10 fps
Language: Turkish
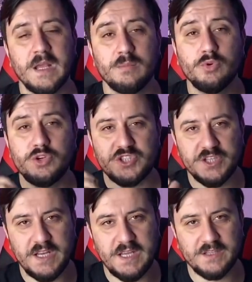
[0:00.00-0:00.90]
Bu iş
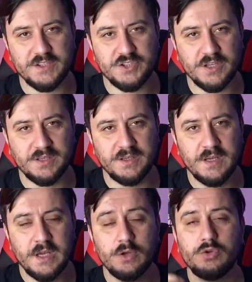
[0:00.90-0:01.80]
nereye gidecek?
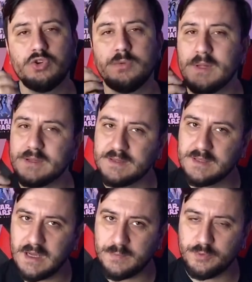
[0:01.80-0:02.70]
Hükümet
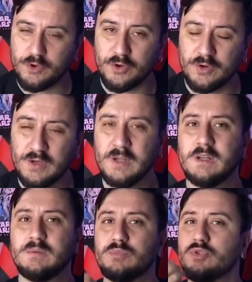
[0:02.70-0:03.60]
ne yapıyor?
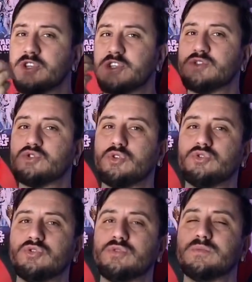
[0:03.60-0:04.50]
Bu işin
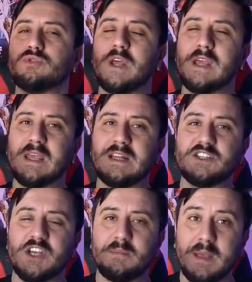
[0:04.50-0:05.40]
sonunun buraya
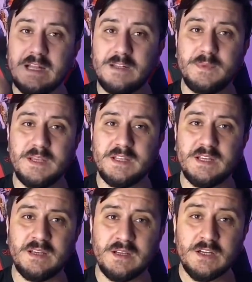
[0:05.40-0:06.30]
geleceği belli
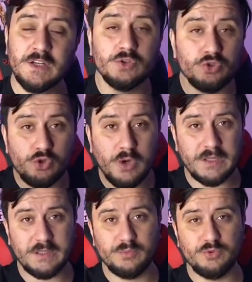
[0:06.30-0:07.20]
miydi? Şu
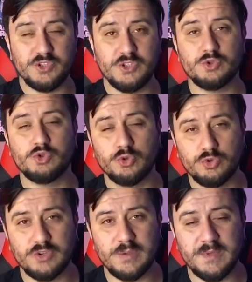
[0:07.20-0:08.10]
anda bu işin
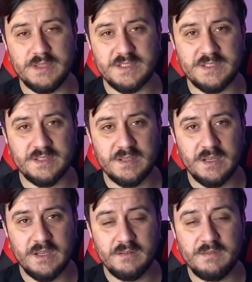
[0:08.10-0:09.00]
sonunda mıyız?
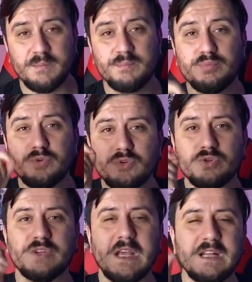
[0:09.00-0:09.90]
Ve
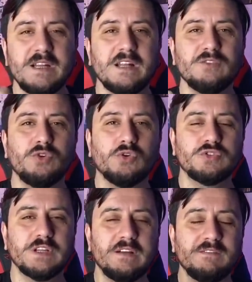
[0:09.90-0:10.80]
bu gelinen
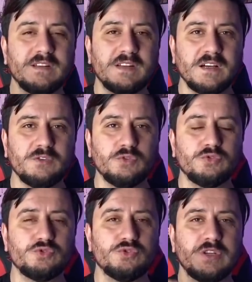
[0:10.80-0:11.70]
noktadan ve daha
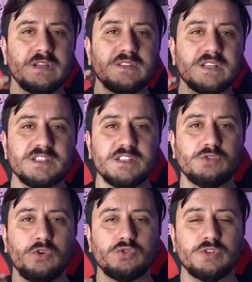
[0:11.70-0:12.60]
kötüsünden nasıl
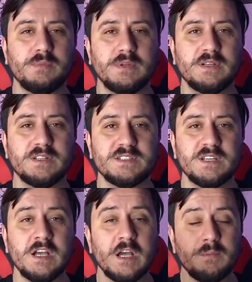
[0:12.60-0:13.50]

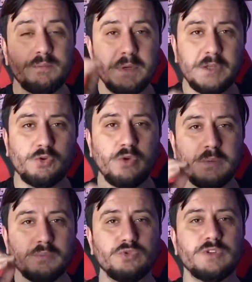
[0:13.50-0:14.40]
korunabiliriz?
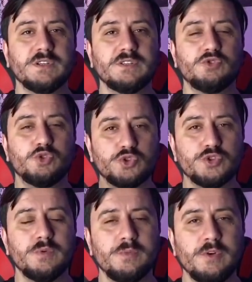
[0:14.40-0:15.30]
Bitcoin bunların
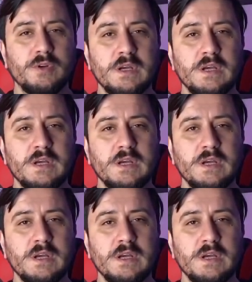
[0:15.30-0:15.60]
çözümü mü?